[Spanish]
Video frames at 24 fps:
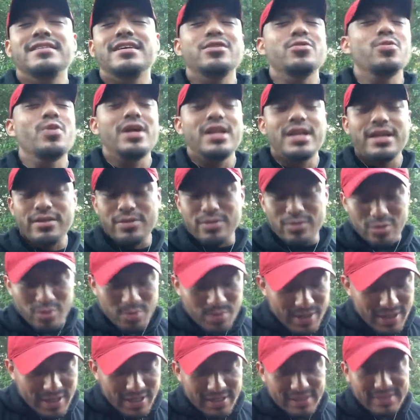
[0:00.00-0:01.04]
te duele tus
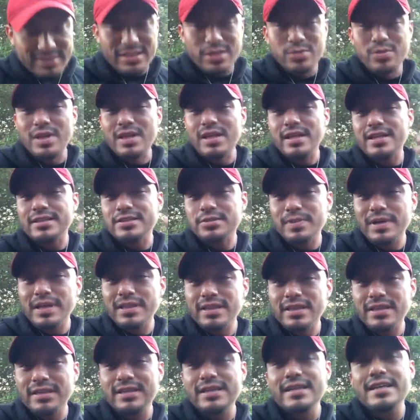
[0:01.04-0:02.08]
pies, te duele la
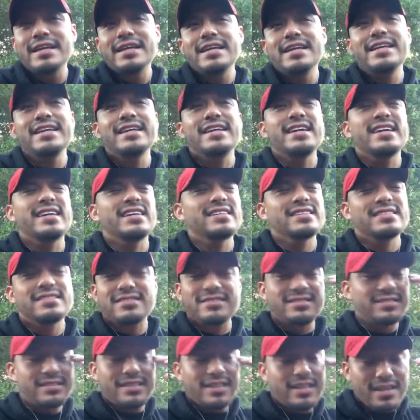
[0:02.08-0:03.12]
espalda y
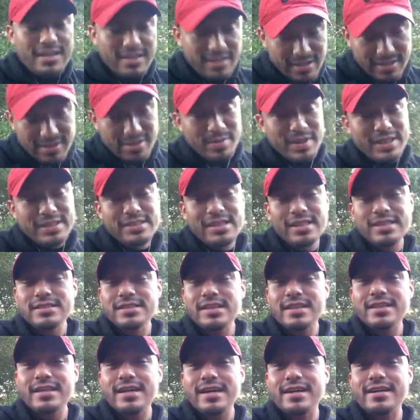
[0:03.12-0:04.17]
quieres, ah, más quieres
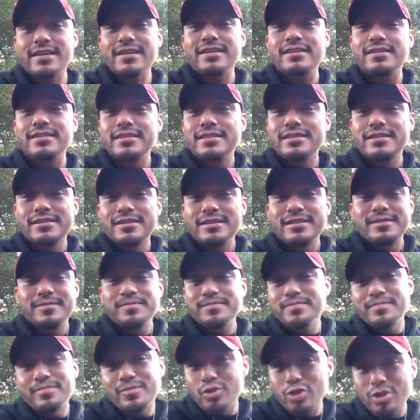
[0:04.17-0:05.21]
gritar
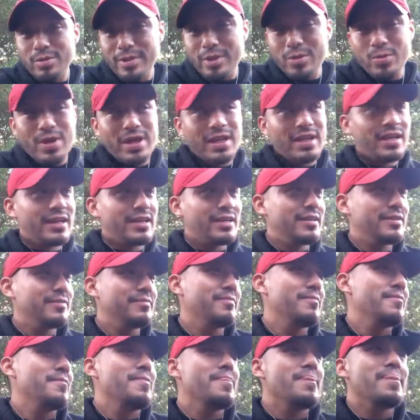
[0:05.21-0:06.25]
todo me duele,
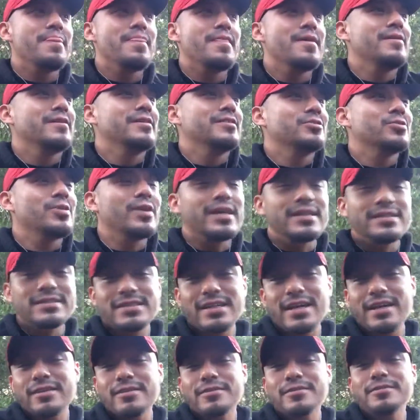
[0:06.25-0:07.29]
estoy
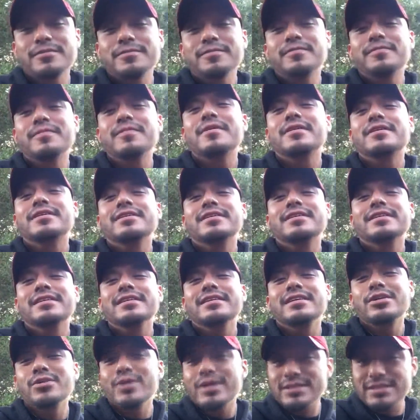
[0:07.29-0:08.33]
cansado,
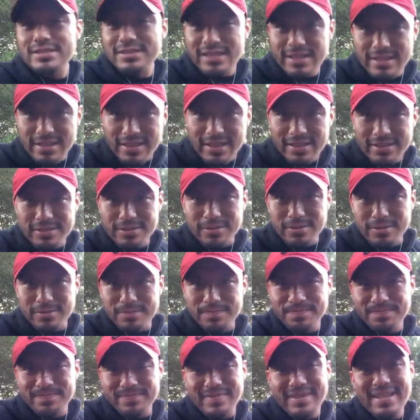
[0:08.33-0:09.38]
y no haces nada de eso,
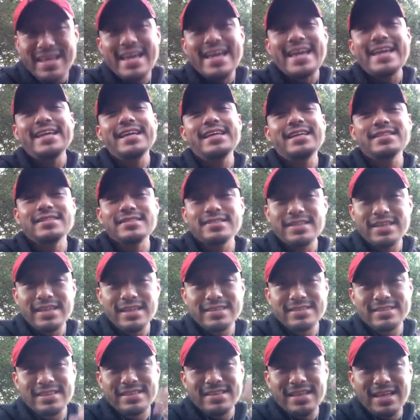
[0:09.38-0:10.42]
y
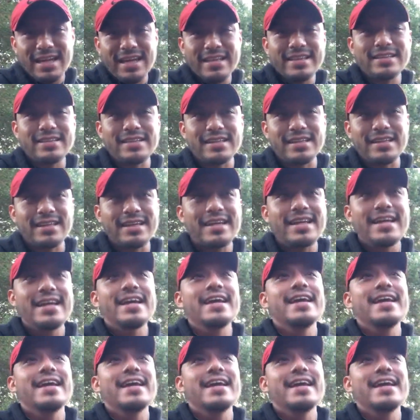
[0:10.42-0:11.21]
sigues adelante,